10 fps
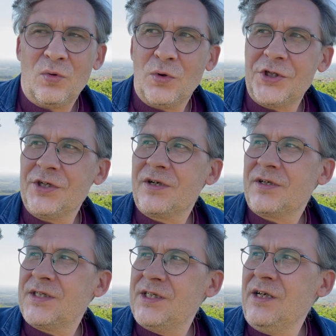очень
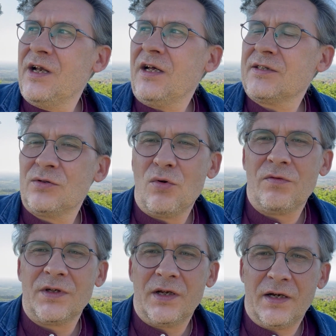сильно
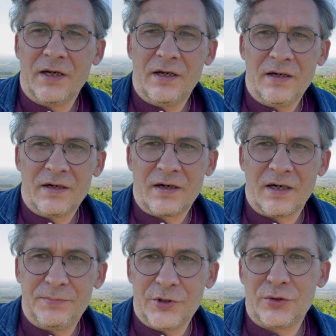основанная,
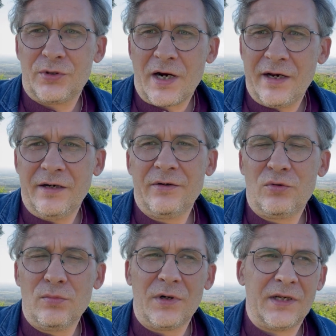как пишут Райли и
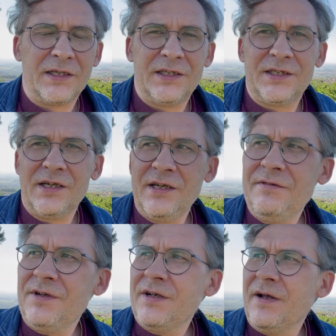Хубер, на Тити
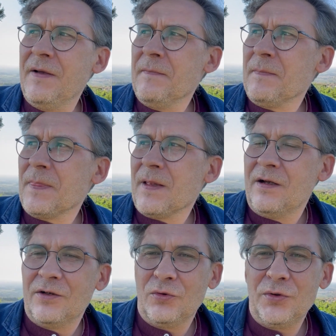Ливии,
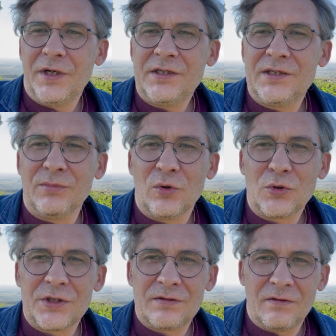но есть и
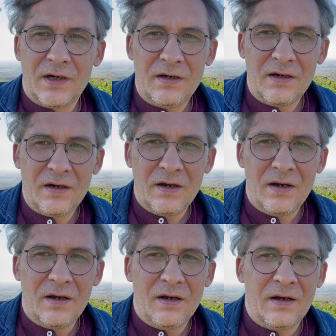множество
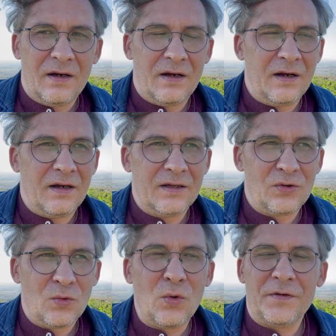э,
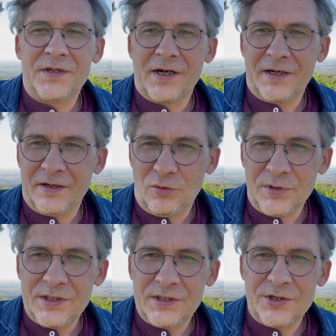другой всякой
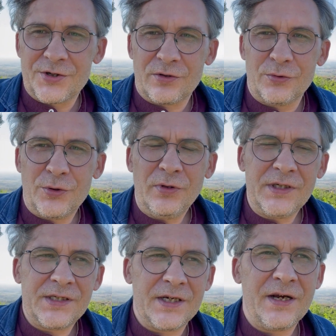гуманистической
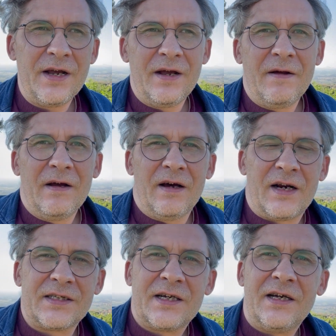учености.
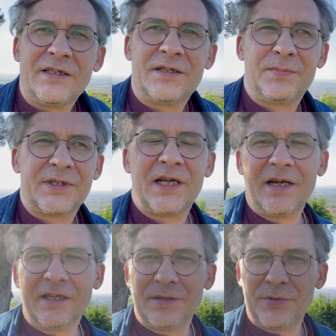Рассказ
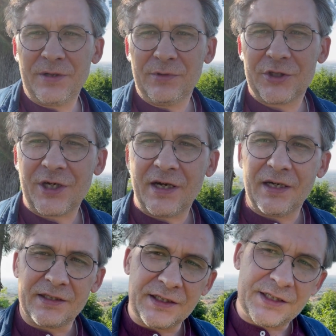постоянно
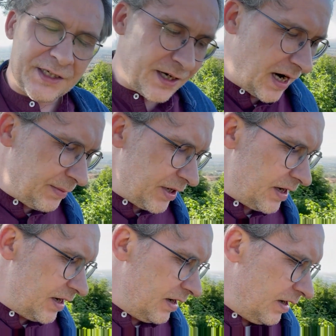перемежается
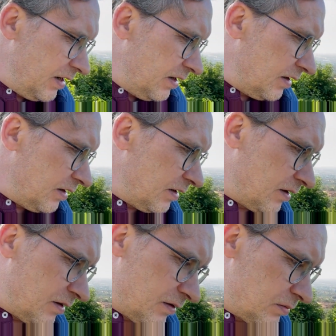стихами
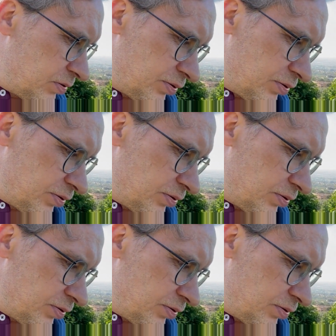э,